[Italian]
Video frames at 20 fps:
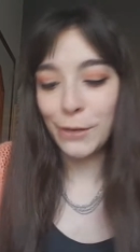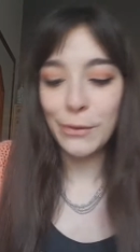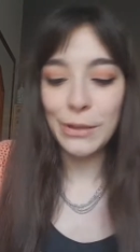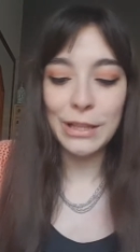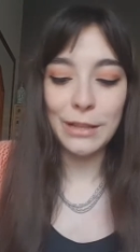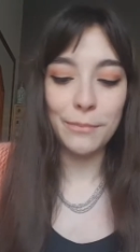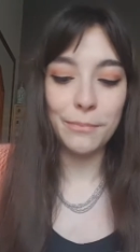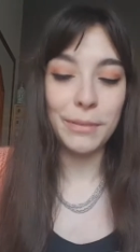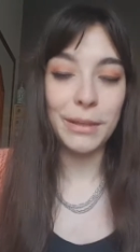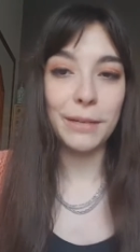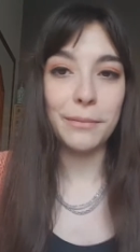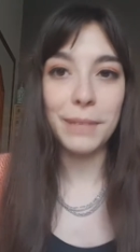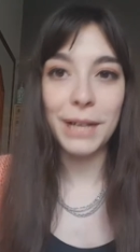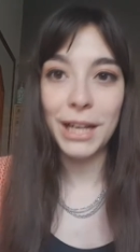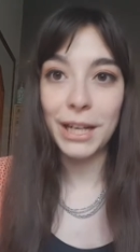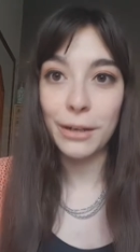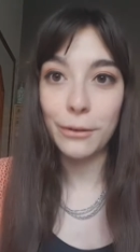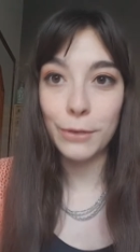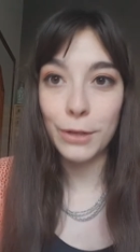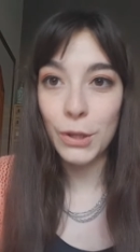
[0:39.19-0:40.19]
Quindi per
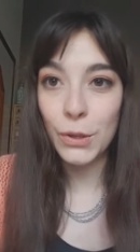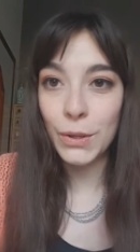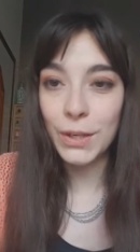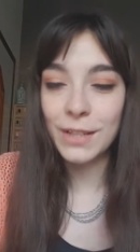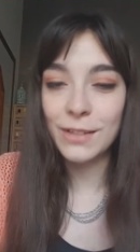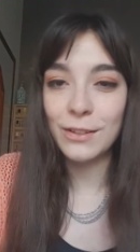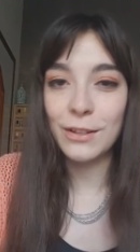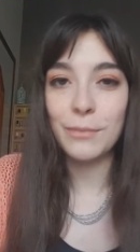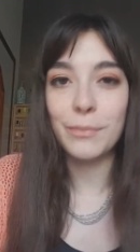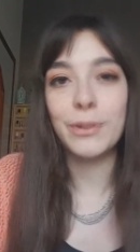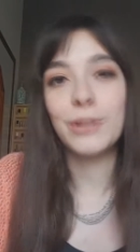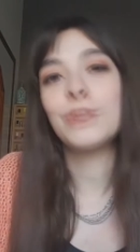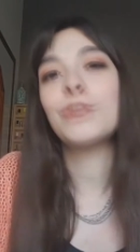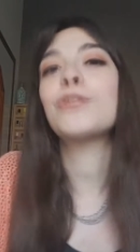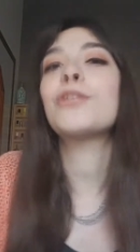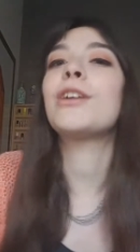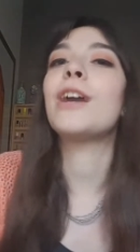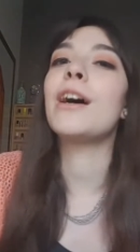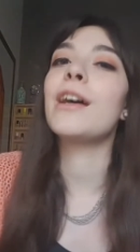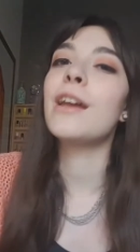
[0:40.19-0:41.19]
magari qualche occasione
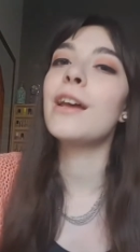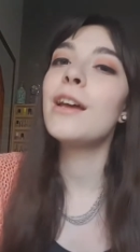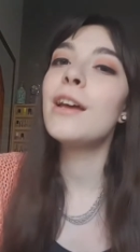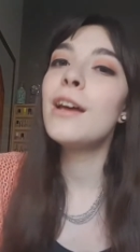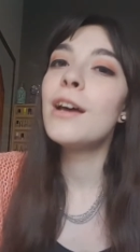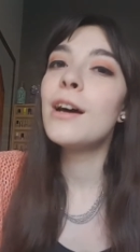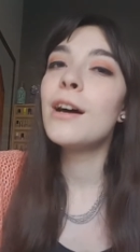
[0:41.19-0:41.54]
particolare